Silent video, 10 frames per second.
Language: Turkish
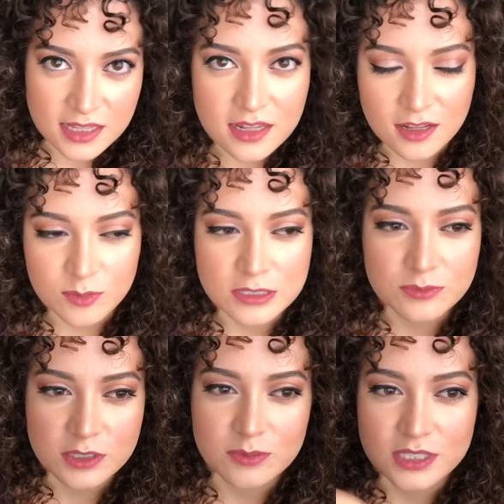neden
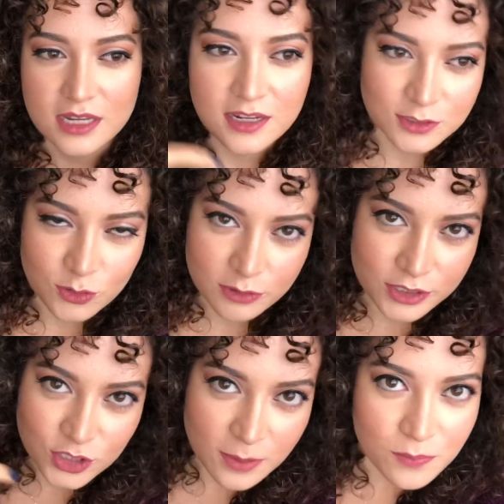almadım gibi şeyler
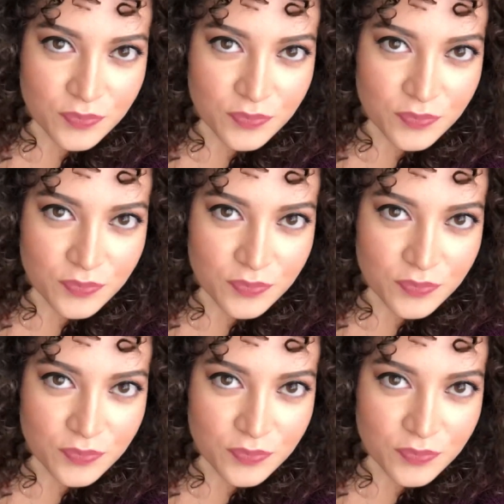söyleyeceğim.